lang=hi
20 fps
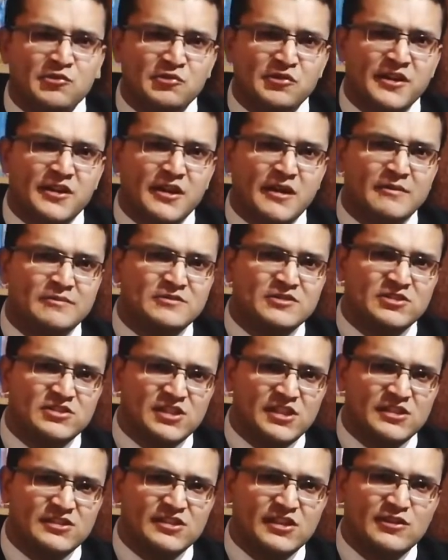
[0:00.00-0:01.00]
इकराम
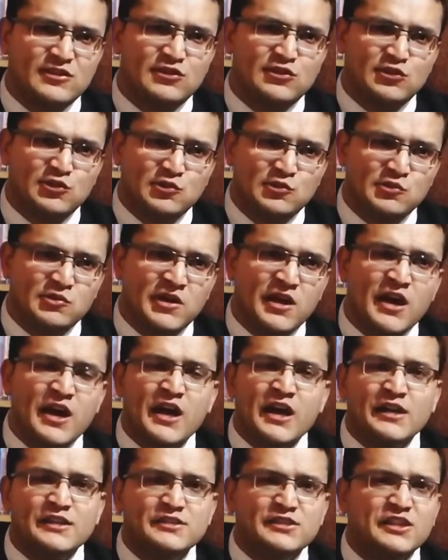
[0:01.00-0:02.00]
सीज़न टू
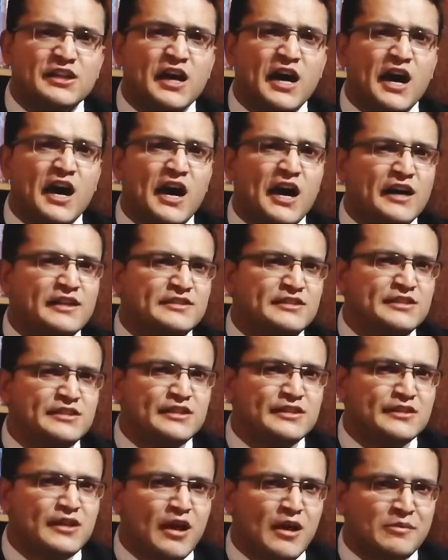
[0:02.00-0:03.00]
जी हाँ आज जिस
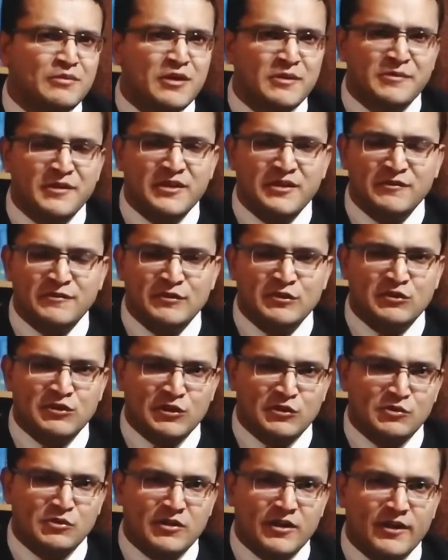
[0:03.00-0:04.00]
किताब का मैं रिव्यू
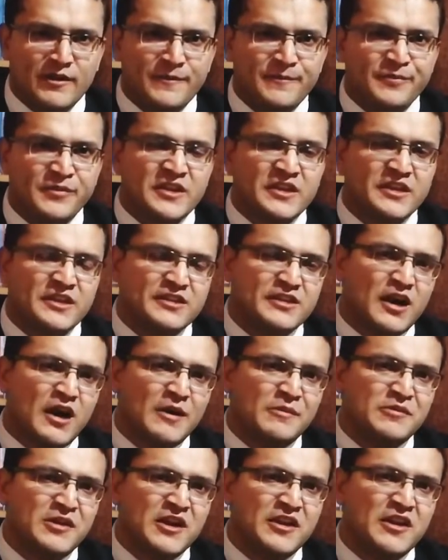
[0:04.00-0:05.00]
करूंगा
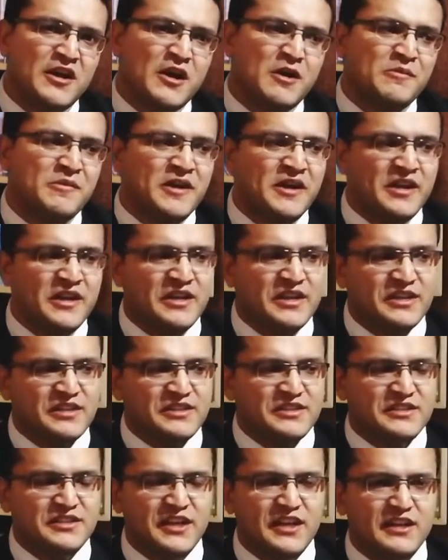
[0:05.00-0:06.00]
किताब का नाम है
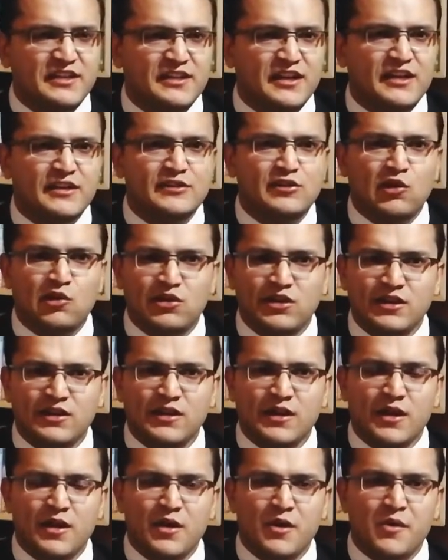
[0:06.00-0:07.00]
टिक टिक डॉलर
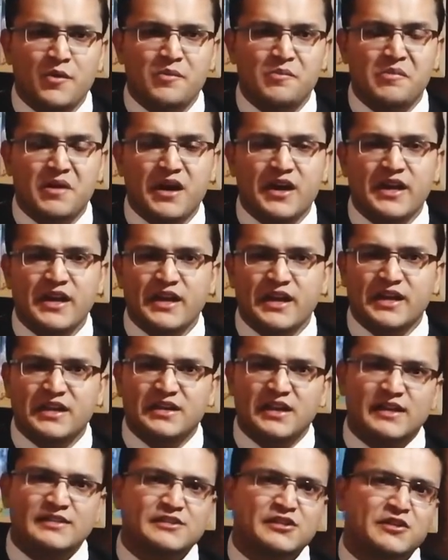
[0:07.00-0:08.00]
बाय
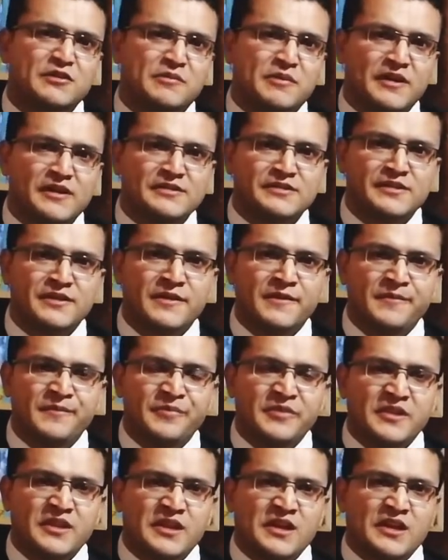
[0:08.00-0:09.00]
कैसर अब्बास
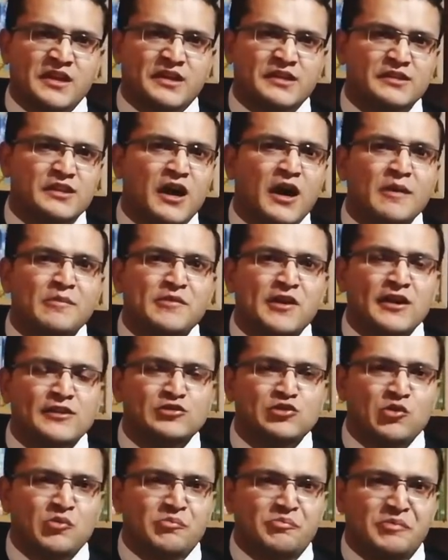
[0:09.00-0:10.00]
किताब का
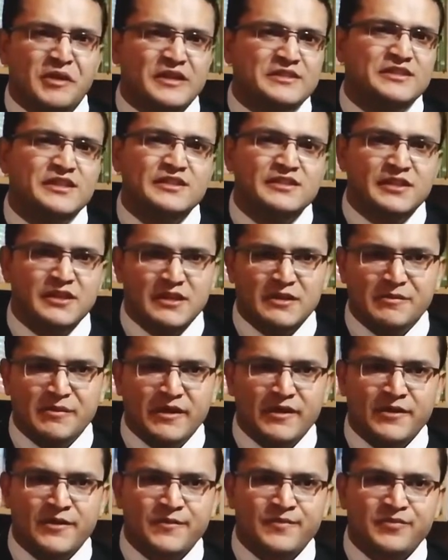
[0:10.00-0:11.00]
जो बेसिक थीम
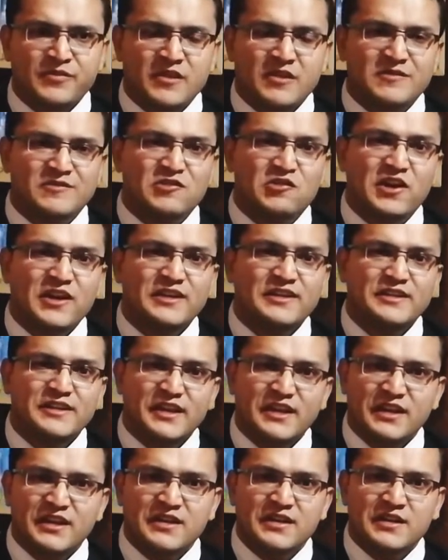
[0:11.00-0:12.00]
है वो है
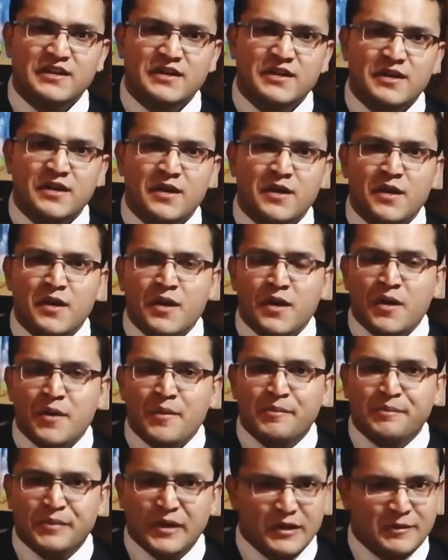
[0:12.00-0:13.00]
टिक
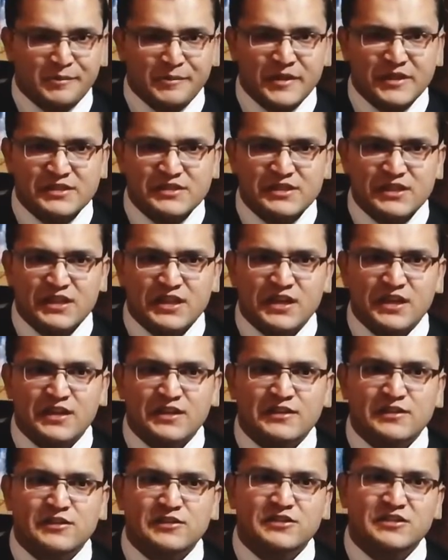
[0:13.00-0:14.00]
पर्पस
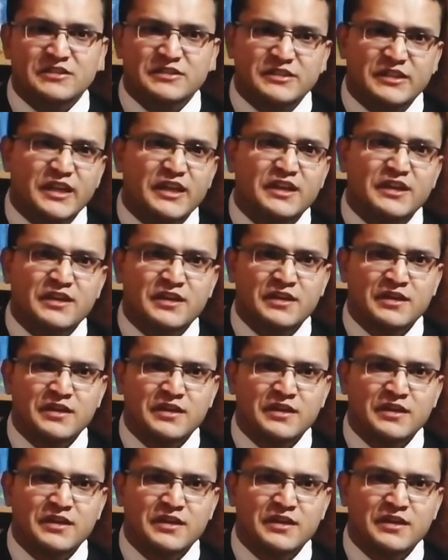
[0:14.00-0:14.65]
टिक